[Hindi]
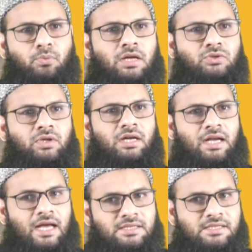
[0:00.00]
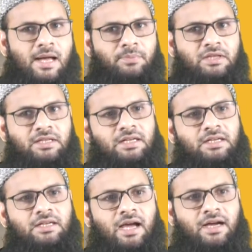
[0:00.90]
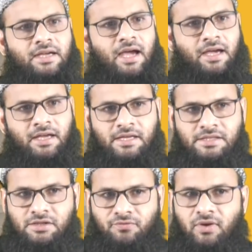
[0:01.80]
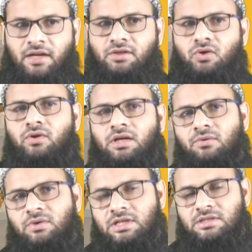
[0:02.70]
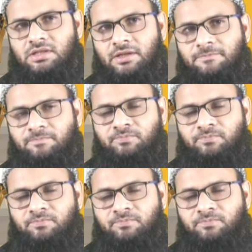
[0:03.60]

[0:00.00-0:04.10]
पूरा जो है गलाजत सामने निकल करके आ गया है सिर्फ एक ट्वीट की वजह से